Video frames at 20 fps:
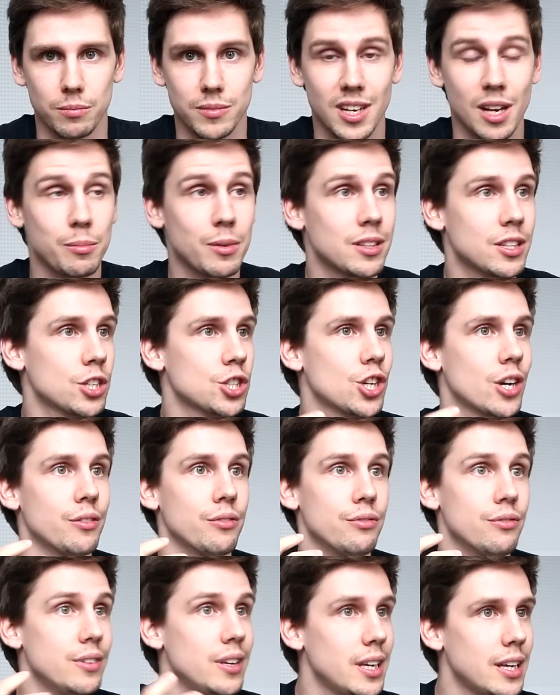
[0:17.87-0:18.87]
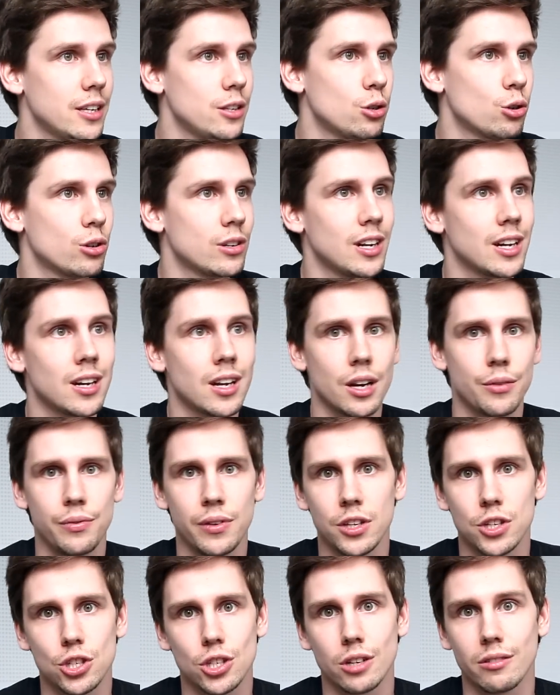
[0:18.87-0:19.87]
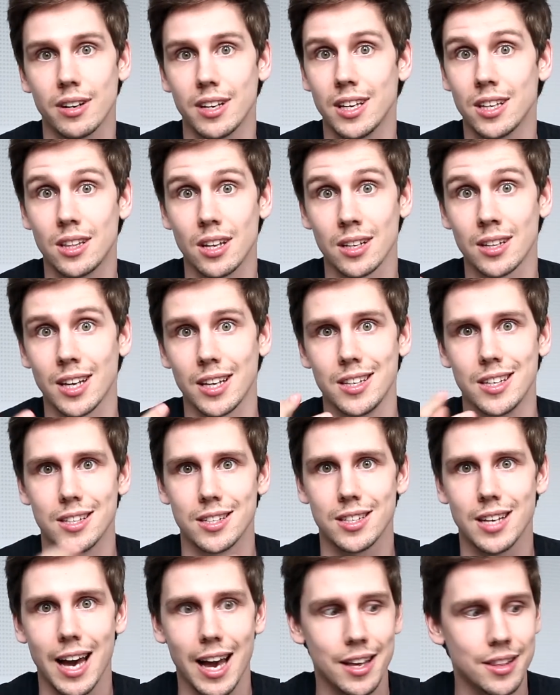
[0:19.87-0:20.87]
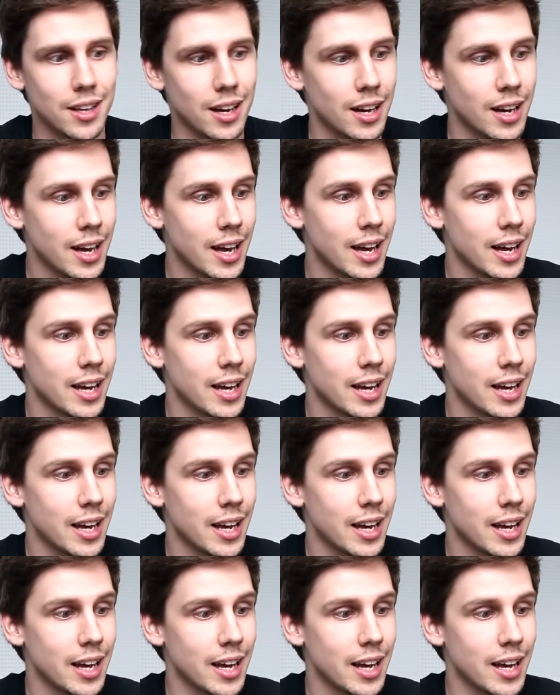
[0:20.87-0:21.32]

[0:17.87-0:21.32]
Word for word: Для монтажа видео, для графического и 3D дизайна,